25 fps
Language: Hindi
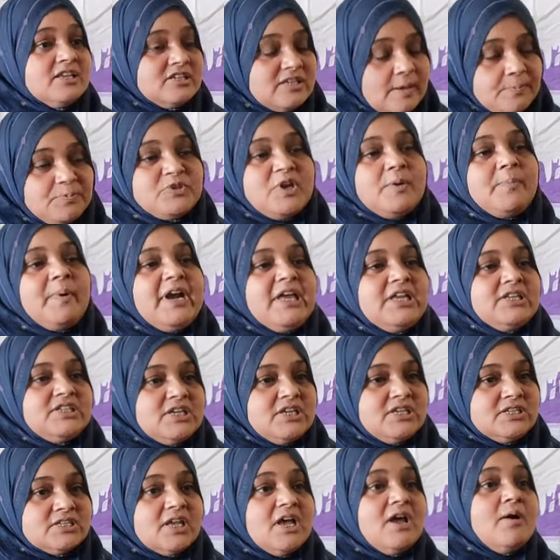सबसे बड़ी
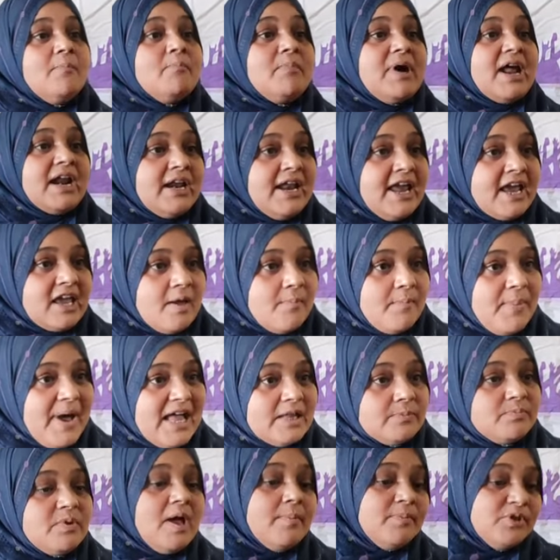चीज़ मरने के
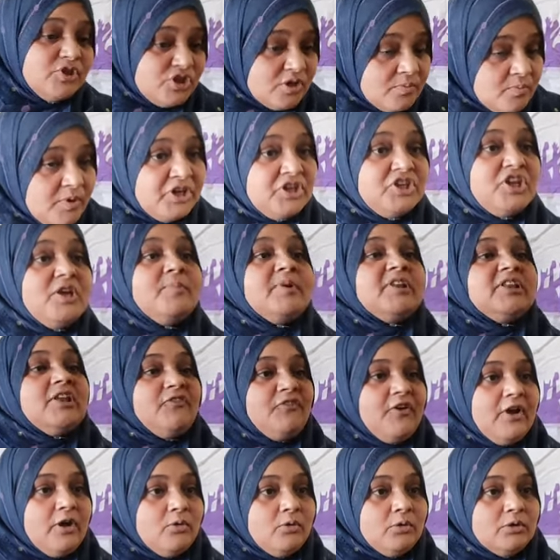बाद भी हम इसी मिट्टी में
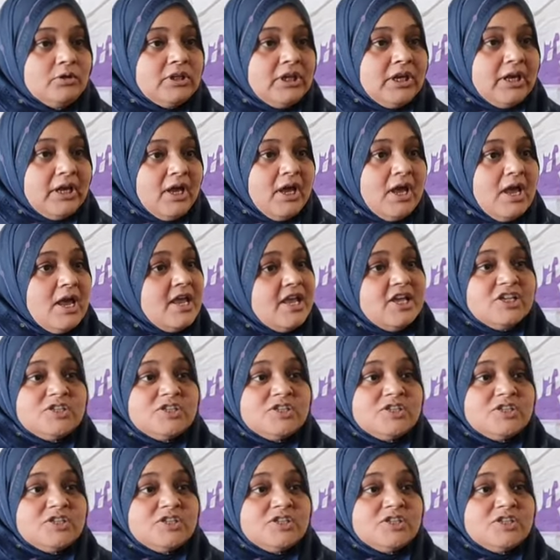दफन होते हैं